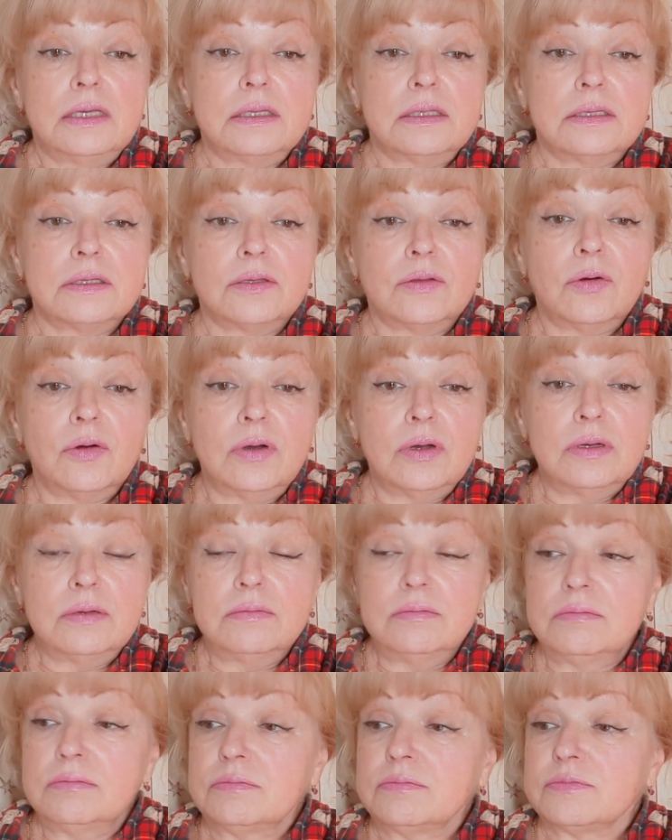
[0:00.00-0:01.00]
Но,
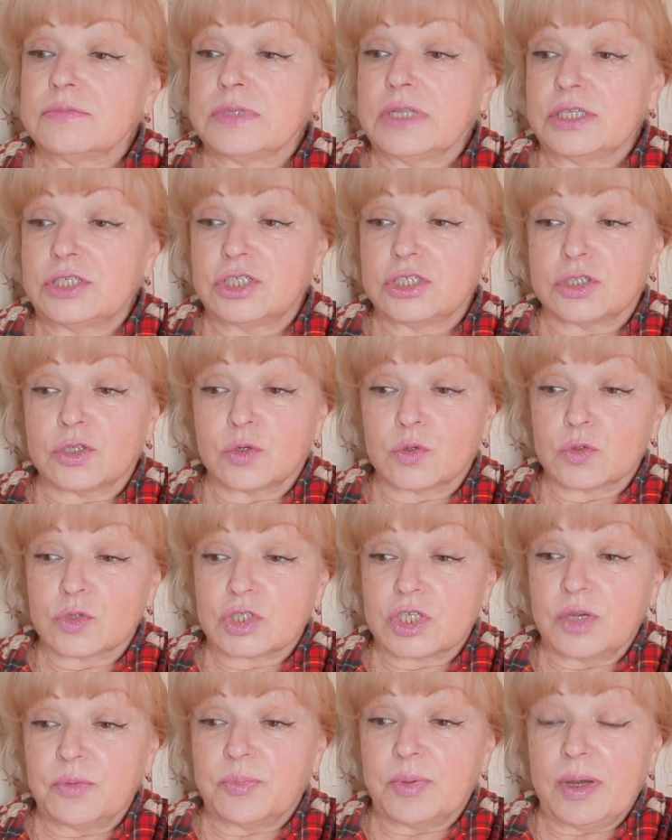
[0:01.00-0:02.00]
значит,
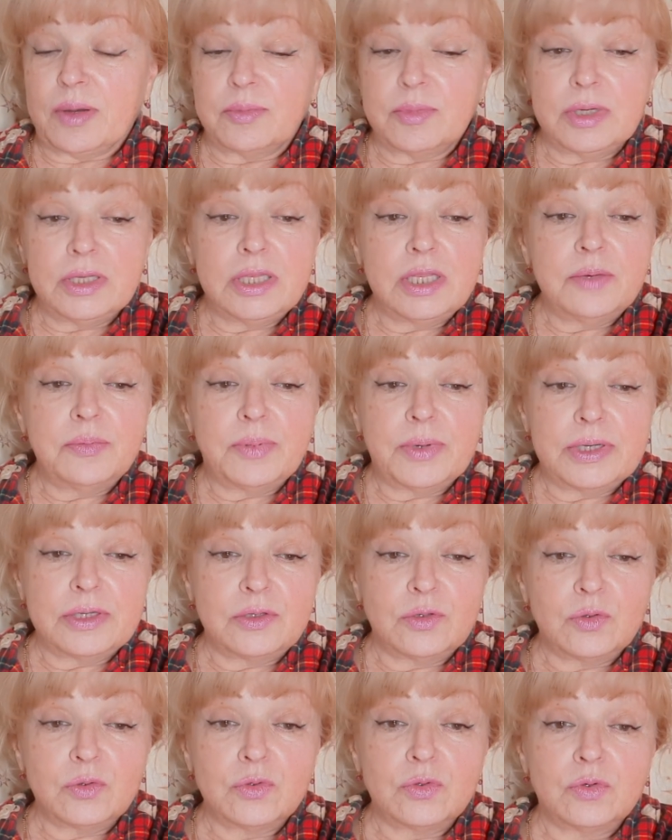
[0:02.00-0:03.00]
кружки помыла и
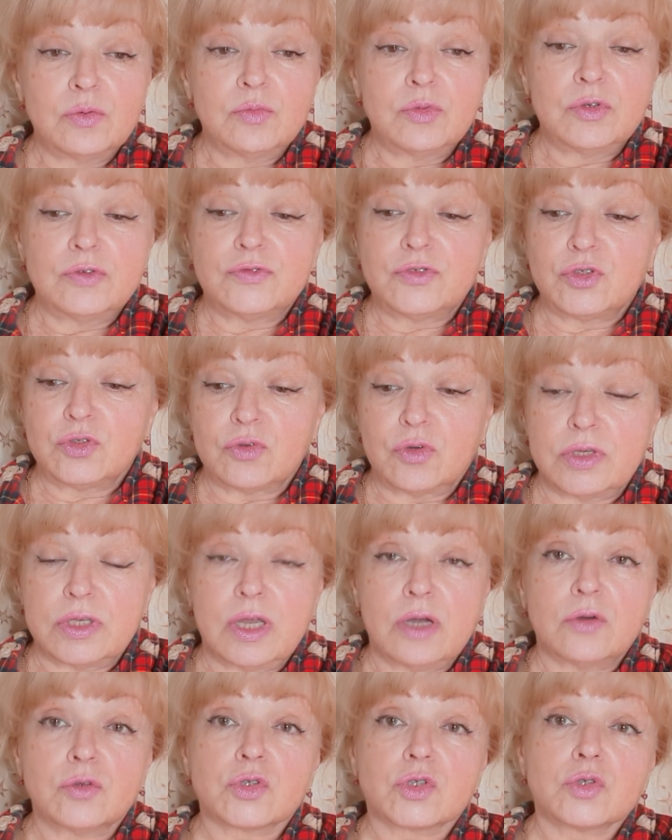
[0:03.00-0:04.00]
пойду, думаю, все,
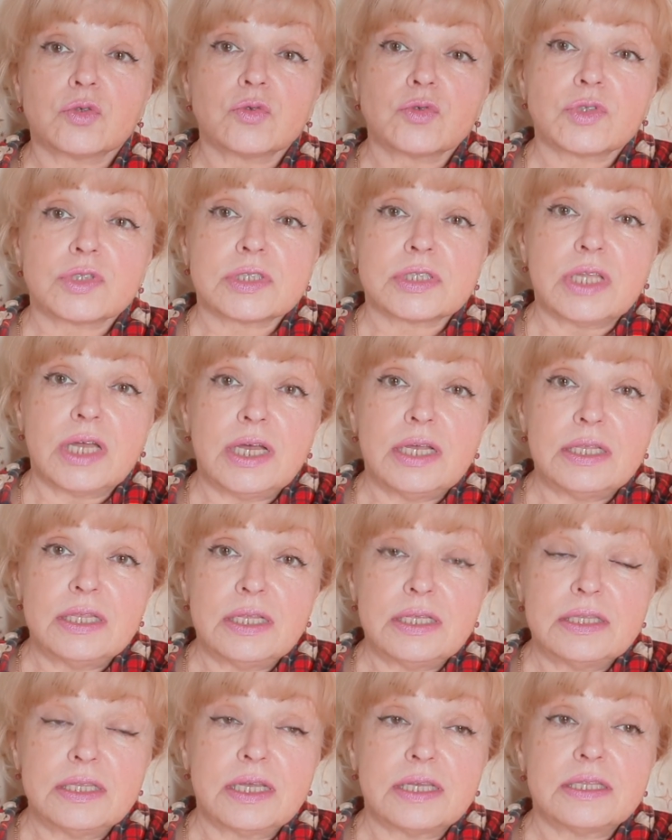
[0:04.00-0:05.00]
я уже
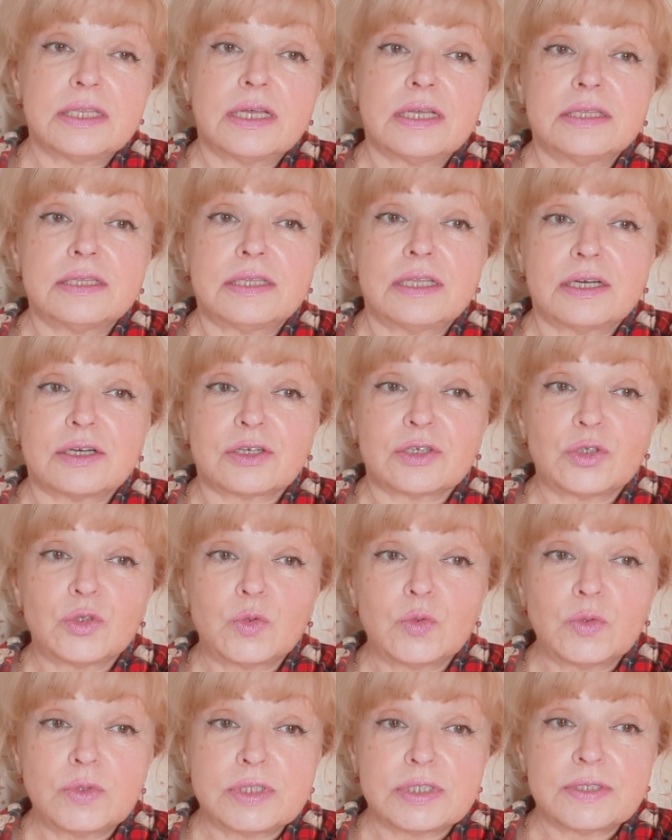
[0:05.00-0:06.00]
устала, надо
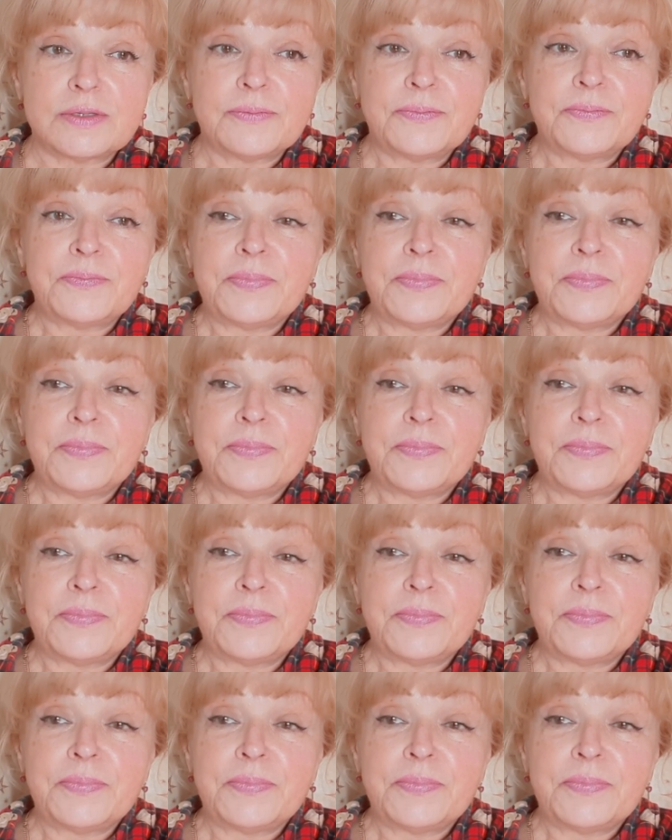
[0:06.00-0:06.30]
отдохнуть.